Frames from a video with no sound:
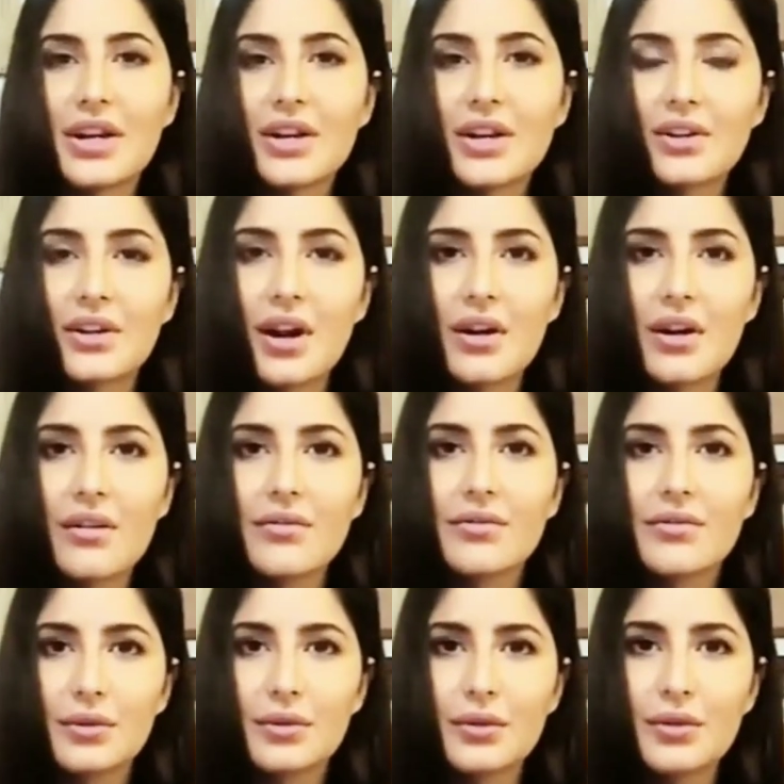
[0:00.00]
अच्छा काम
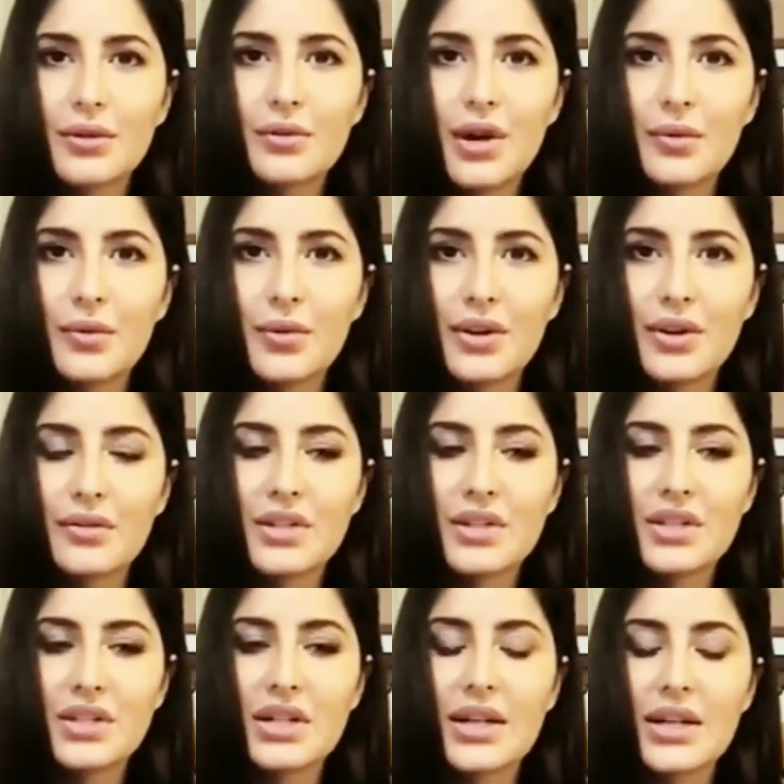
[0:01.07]
किया है मैं
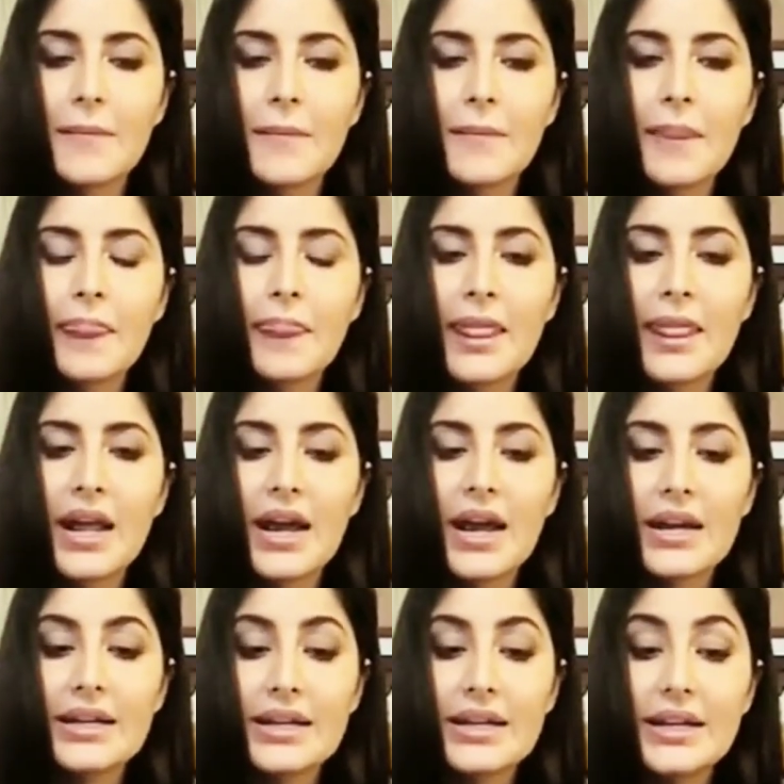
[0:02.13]
अपने दोस्त गट्टू
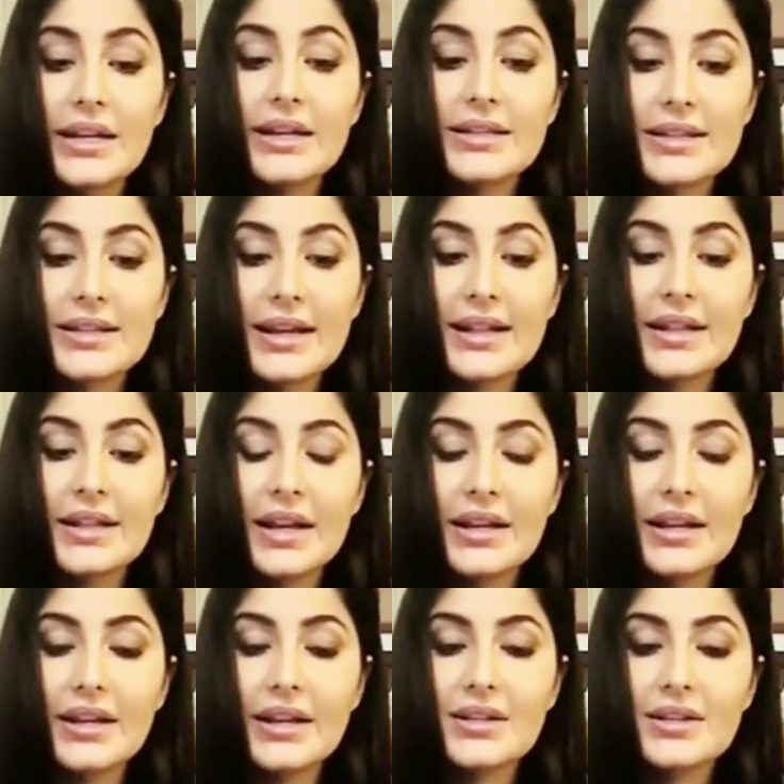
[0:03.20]
अभिषेक
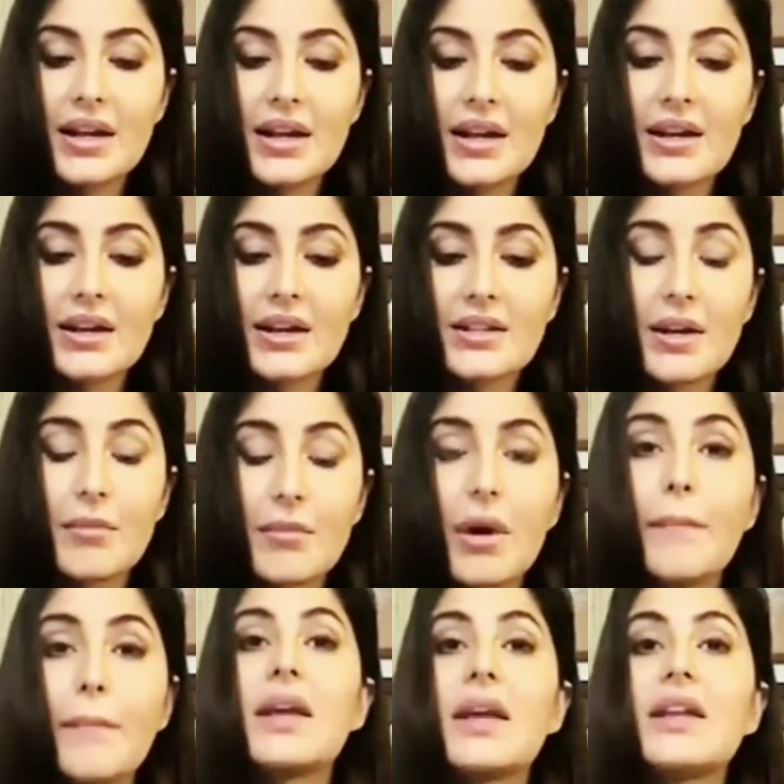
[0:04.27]
कपूर से मिली थी
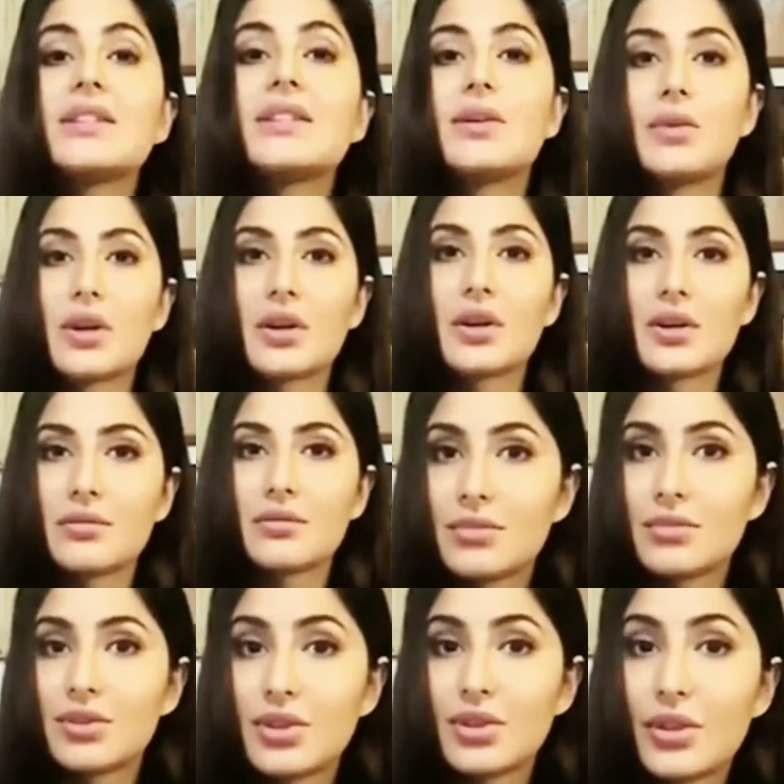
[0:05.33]
जिन्होंने मेरी
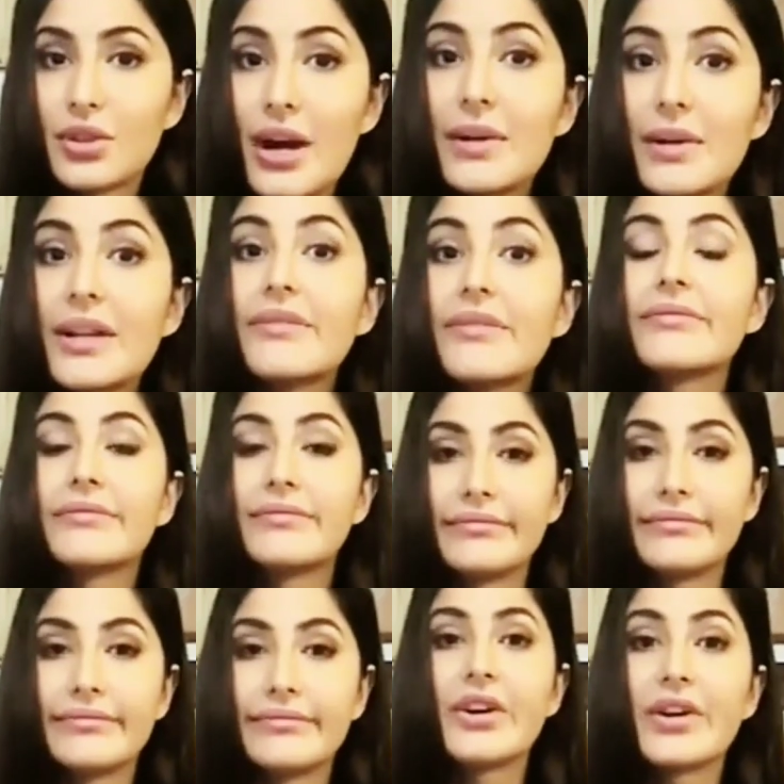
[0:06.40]
फिल्म फितूर
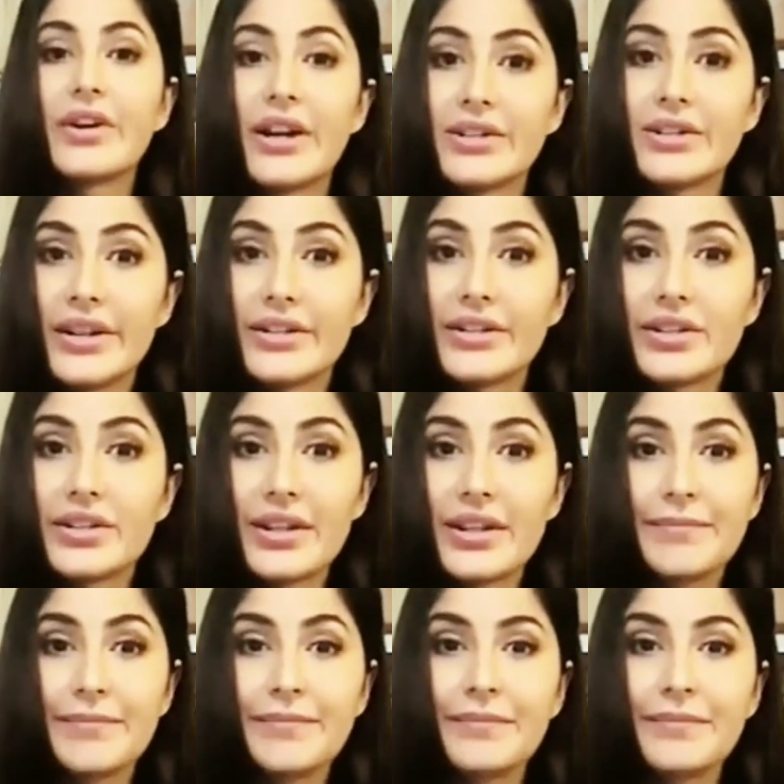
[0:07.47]
निर्देशित की थी उन्होंने भी